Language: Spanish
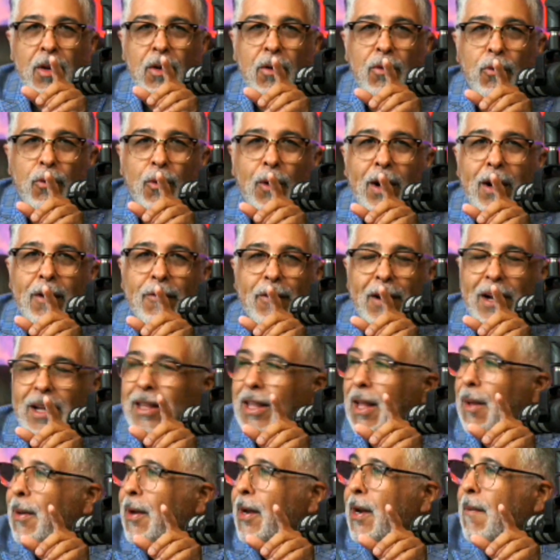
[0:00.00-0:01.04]
fue la
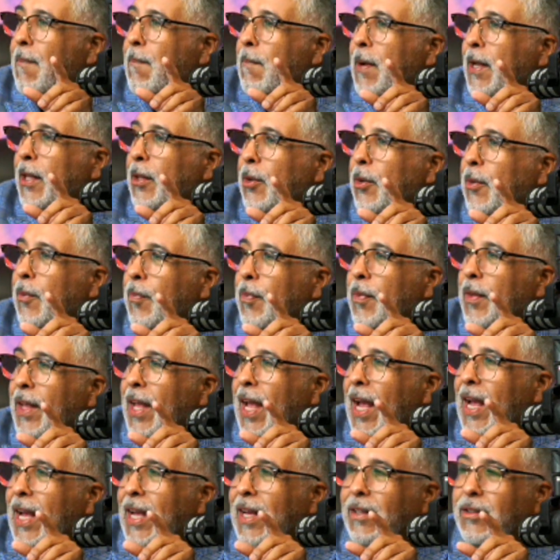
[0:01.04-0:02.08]
falta de respeto
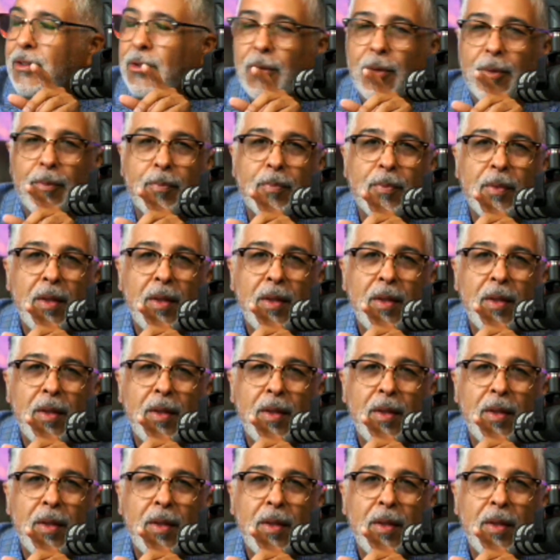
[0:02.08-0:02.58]
que hizo